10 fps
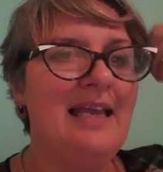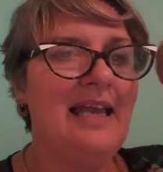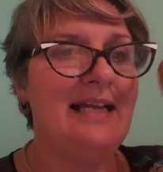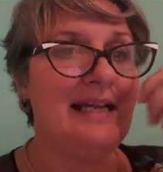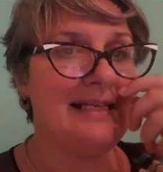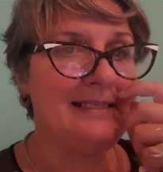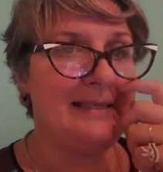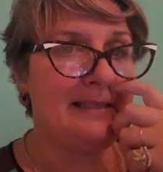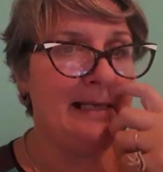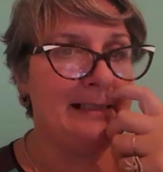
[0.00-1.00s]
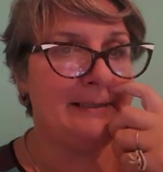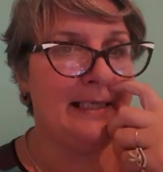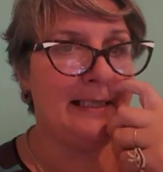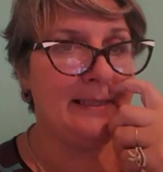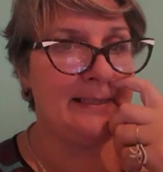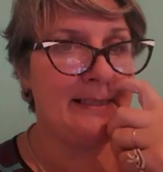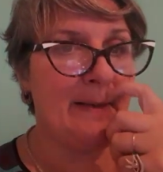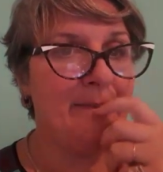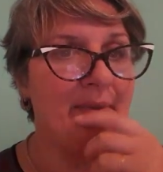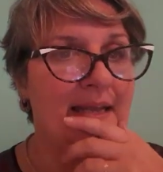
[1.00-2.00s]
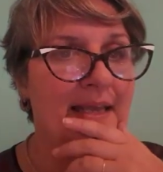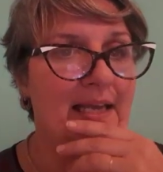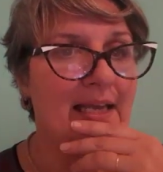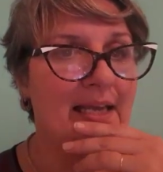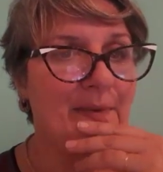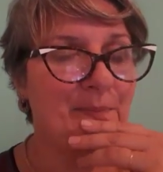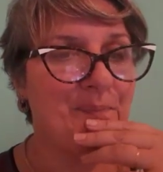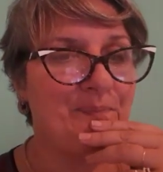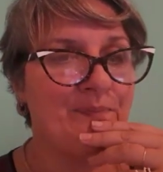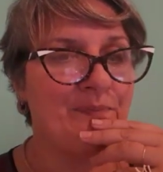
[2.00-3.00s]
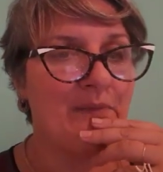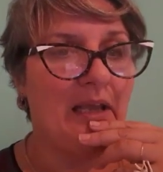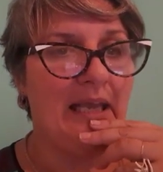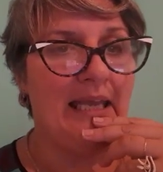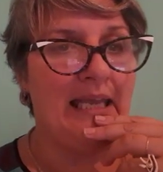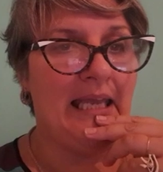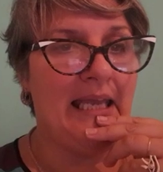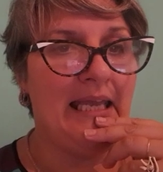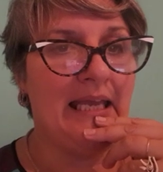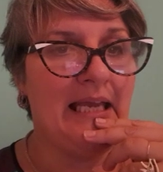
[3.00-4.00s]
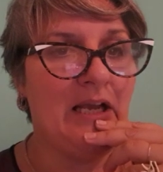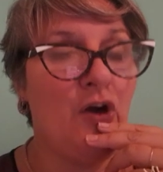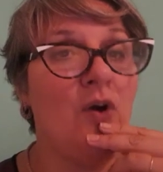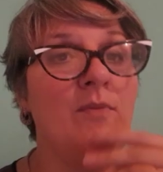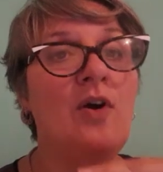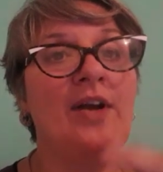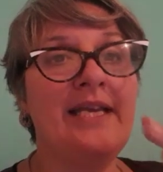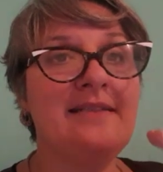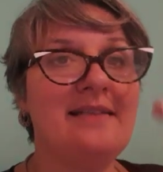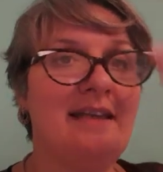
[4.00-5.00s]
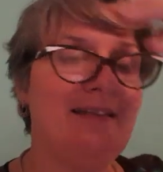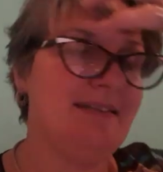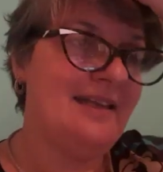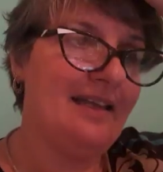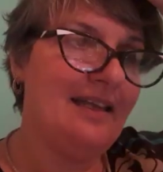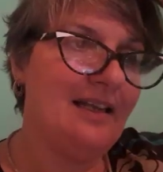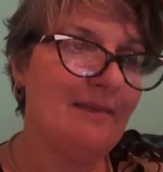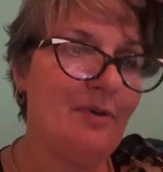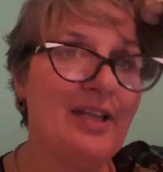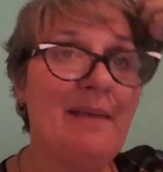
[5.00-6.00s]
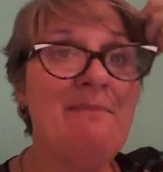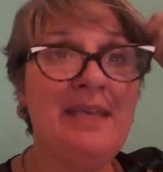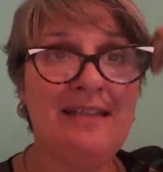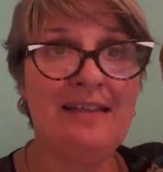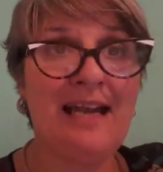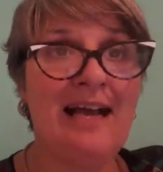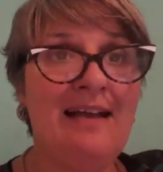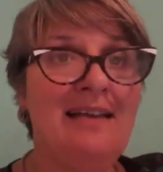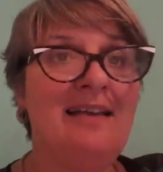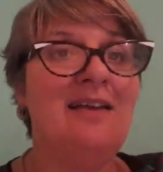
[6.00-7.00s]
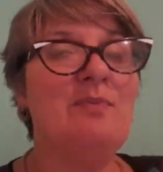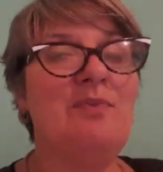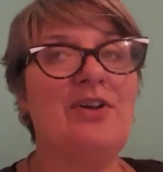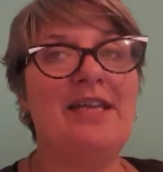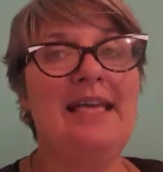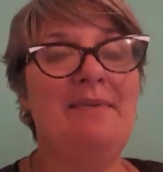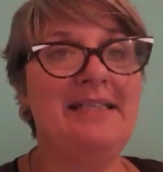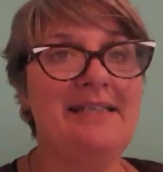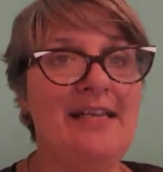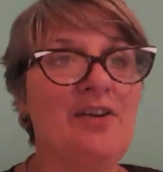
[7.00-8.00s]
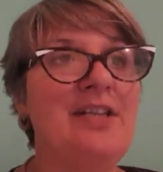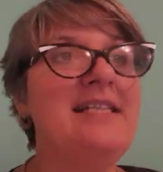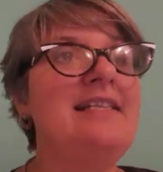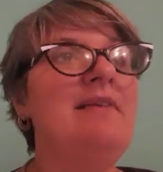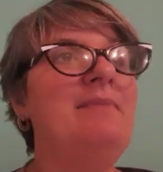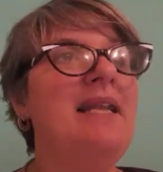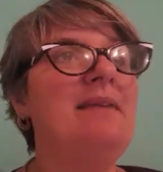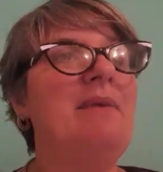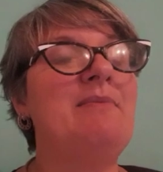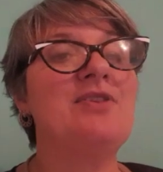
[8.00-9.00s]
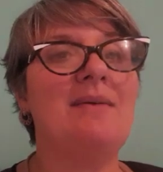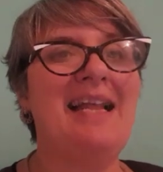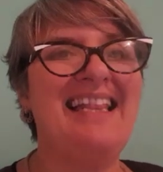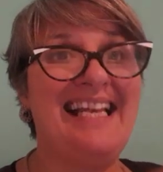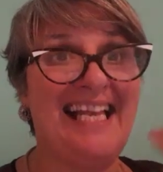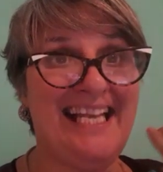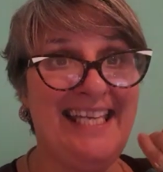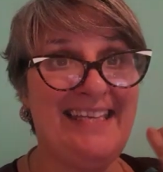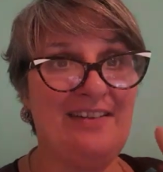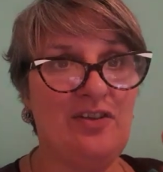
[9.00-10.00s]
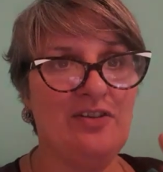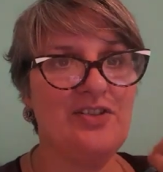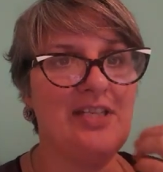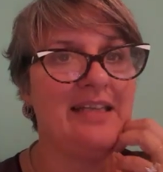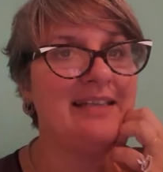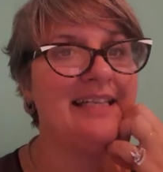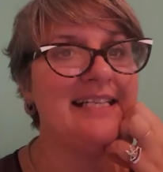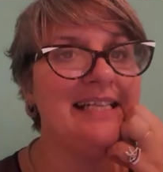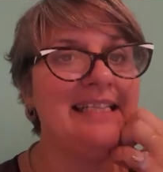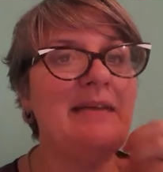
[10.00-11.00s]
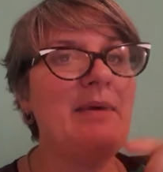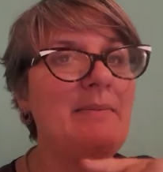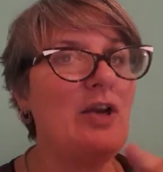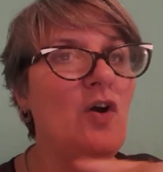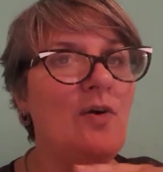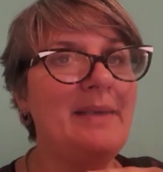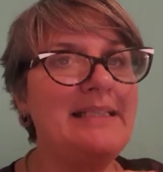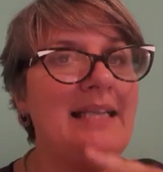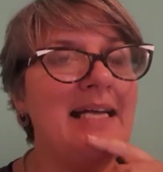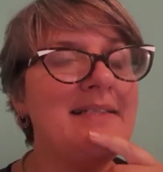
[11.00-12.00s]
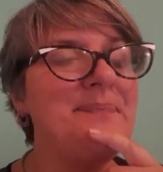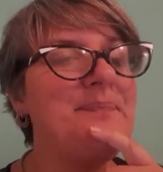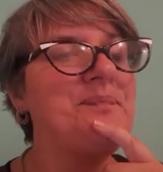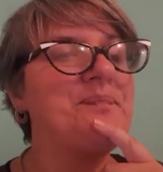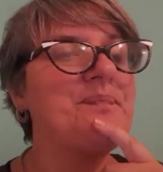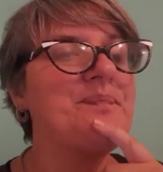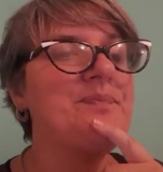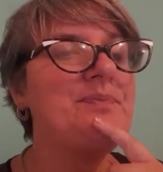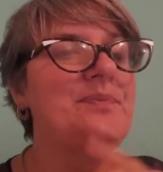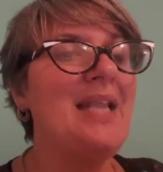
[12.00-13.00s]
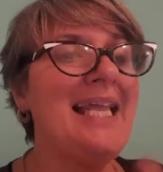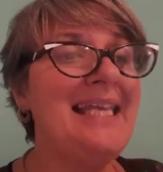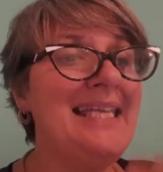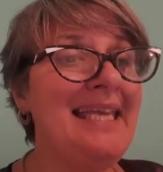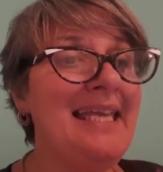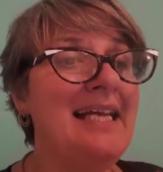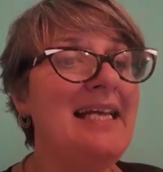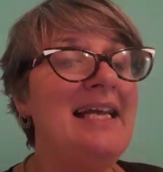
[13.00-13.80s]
en el que se estrena el 3 de diciembre eh, cómo es, este, por qué Mitra, por qué el 25 de diciembre, y vamos a hablar del Cristo. Si te interesa el tema, me lo comentas Y